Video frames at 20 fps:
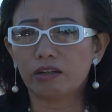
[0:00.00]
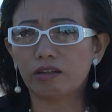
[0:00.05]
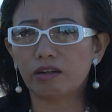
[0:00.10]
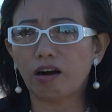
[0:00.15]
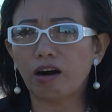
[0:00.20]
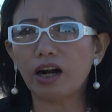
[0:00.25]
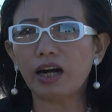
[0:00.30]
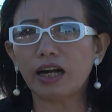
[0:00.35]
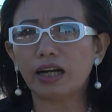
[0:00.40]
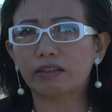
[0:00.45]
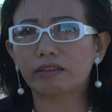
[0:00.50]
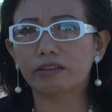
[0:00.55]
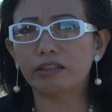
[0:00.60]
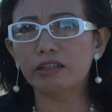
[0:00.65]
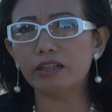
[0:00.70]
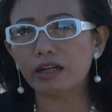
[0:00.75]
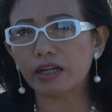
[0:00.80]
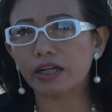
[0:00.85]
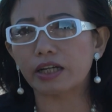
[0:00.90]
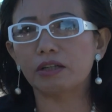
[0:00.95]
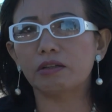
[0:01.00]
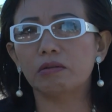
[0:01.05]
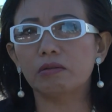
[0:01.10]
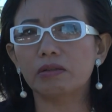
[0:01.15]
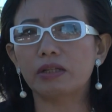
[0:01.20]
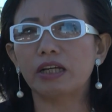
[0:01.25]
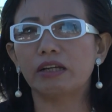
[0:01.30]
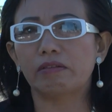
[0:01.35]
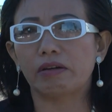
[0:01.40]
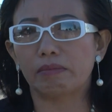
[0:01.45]
đó là chưa hiểu
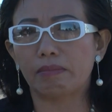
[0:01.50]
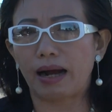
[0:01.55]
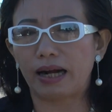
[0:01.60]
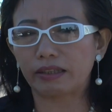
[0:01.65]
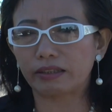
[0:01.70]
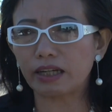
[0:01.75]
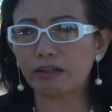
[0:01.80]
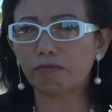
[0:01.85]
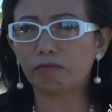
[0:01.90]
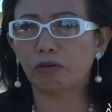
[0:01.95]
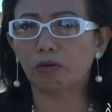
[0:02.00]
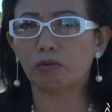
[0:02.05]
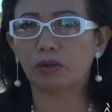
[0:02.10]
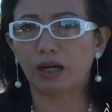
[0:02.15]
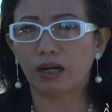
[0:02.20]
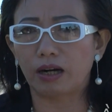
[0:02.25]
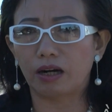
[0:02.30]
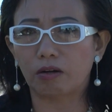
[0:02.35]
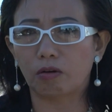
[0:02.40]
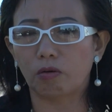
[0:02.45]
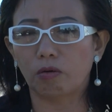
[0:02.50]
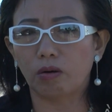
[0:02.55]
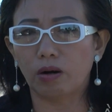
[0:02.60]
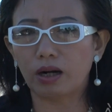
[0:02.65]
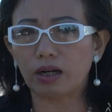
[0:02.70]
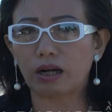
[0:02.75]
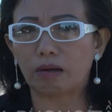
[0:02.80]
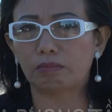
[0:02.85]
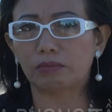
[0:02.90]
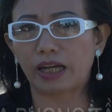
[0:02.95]
gì về bản chất phụ nợ
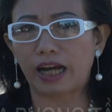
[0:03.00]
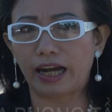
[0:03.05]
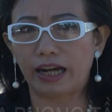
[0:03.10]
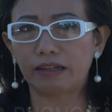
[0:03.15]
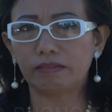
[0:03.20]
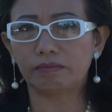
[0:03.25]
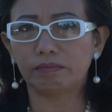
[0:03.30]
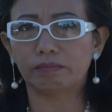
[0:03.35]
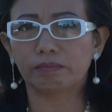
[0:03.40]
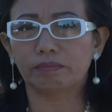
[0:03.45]
của cộng sản